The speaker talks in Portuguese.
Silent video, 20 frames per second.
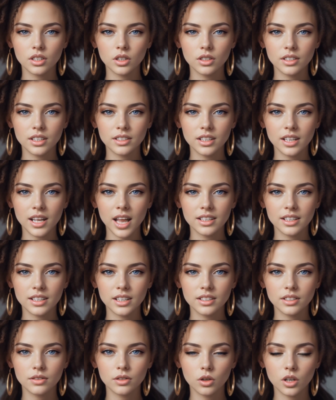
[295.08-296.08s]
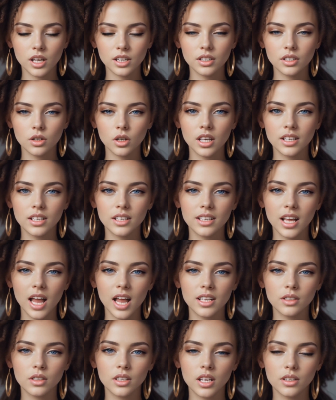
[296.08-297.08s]
considerar que a escolha de um
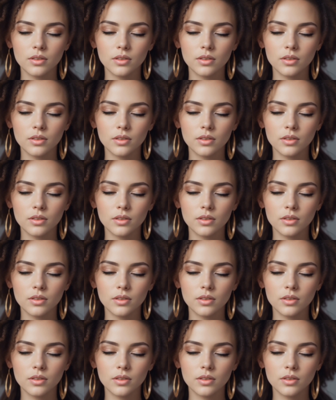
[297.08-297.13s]
candidato